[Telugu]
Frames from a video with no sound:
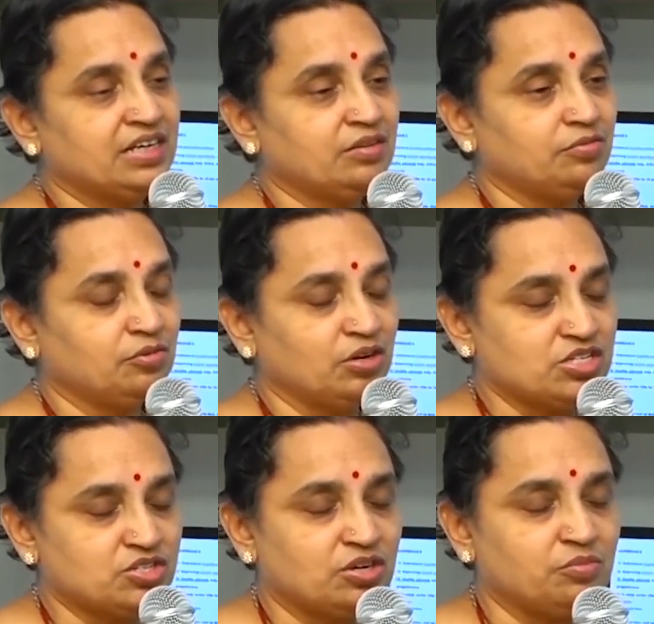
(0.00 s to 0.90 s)
ఎందుకంటే
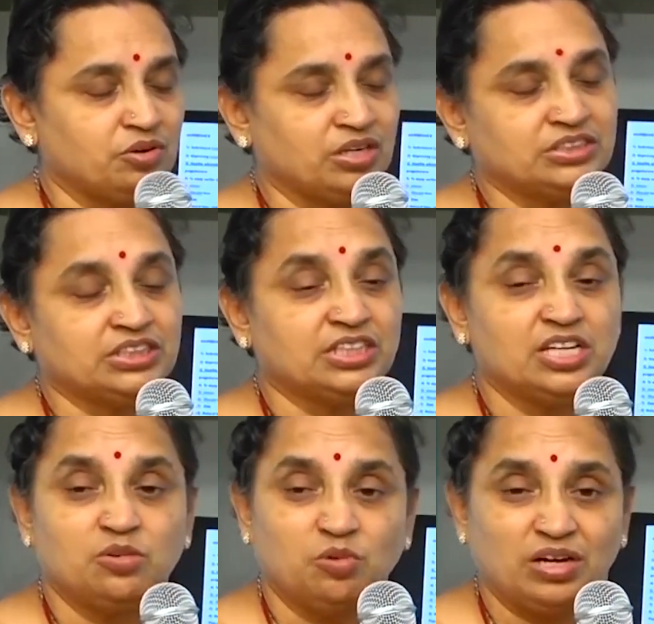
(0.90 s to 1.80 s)
కొలెస్ట్రాల్ ప్రొడక్షన్
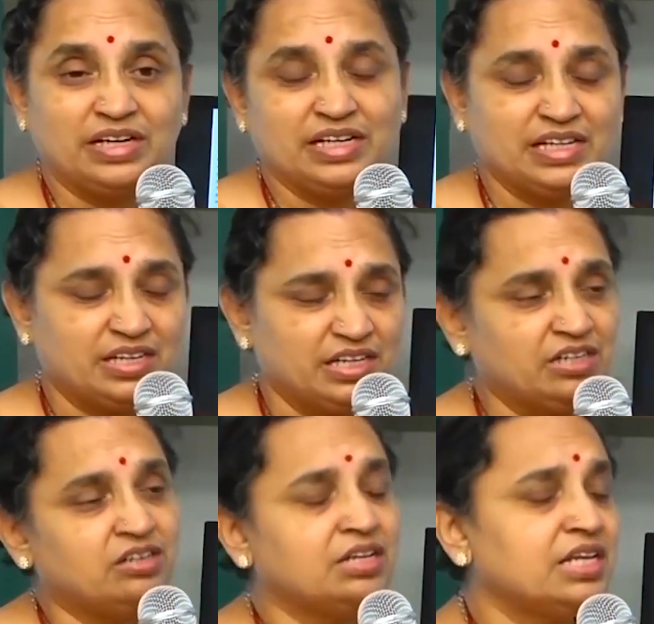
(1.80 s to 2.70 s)
కి క్వాలిటీ
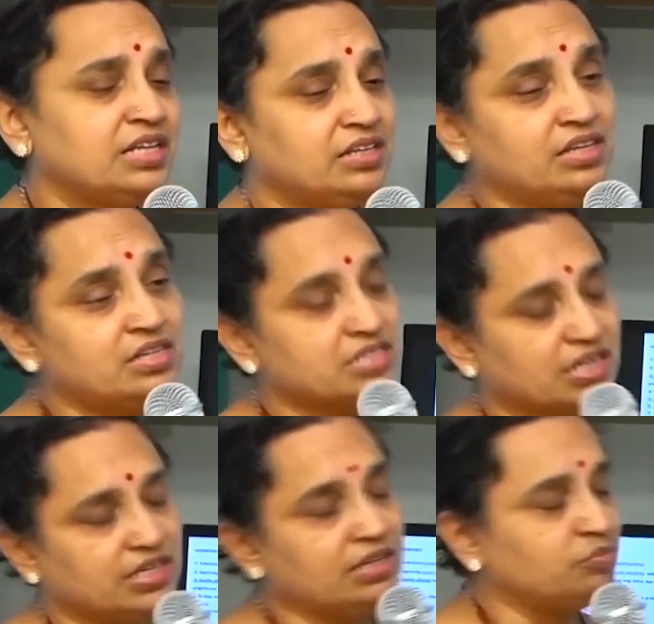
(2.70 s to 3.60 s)
రెండిటికి ఇది
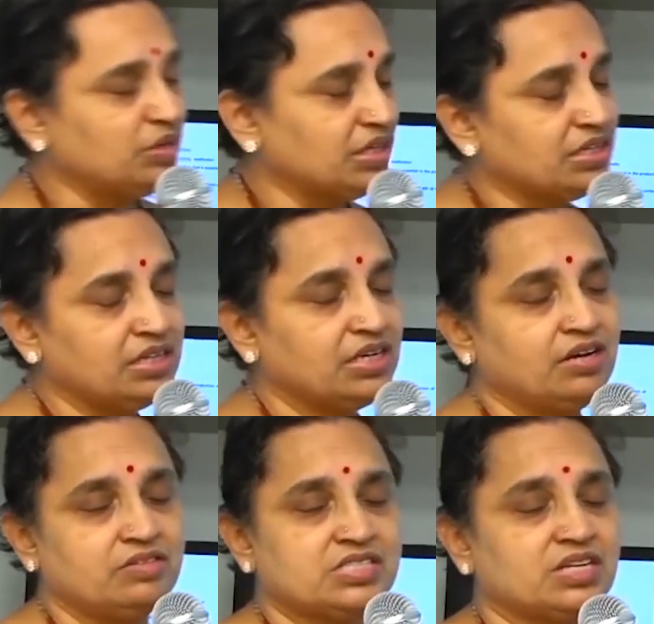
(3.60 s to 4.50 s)
చాలా మనకి
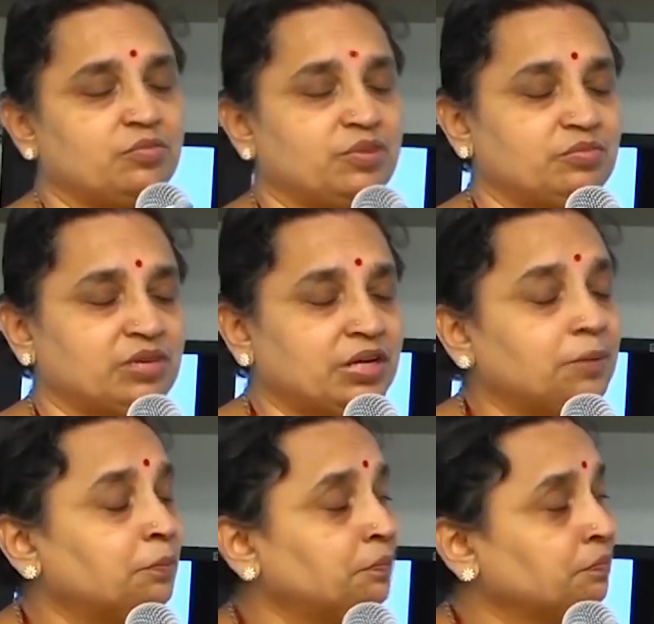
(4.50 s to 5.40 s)
అవసరం అనమాట